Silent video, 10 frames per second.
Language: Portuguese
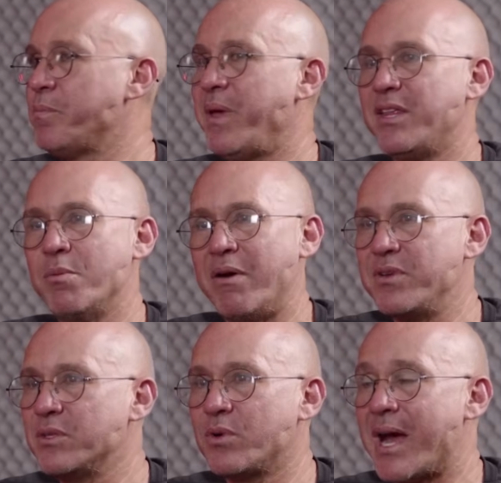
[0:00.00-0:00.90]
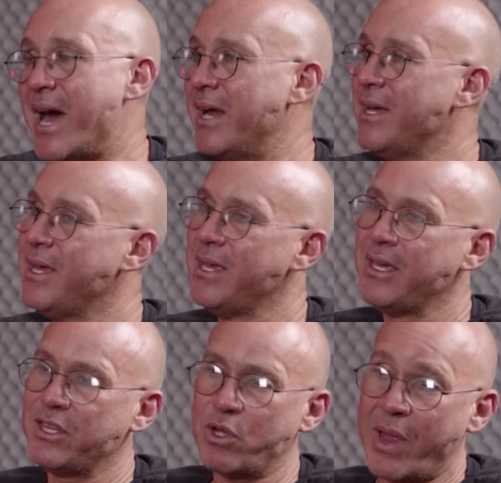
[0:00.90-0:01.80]
perdeu uma vida do cara.
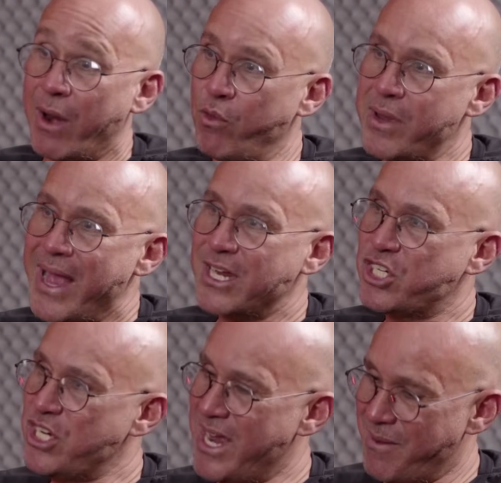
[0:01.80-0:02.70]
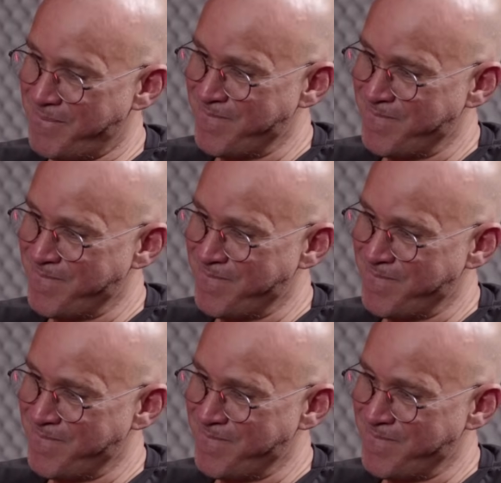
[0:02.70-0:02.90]
Então era um lugar que tinha